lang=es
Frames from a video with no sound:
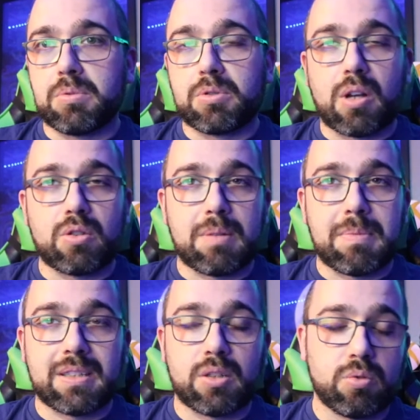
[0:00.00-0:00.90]
poca cosa
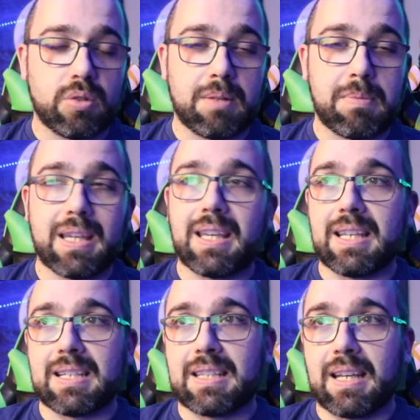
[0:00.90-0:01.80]
más, es un remake y
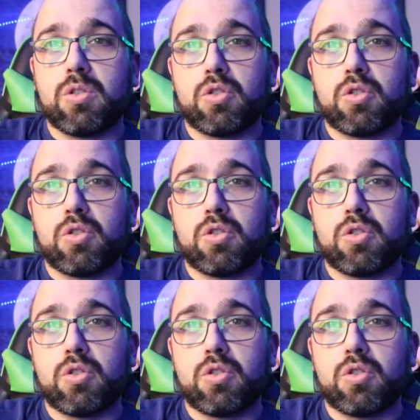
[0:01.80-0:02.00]
ya está.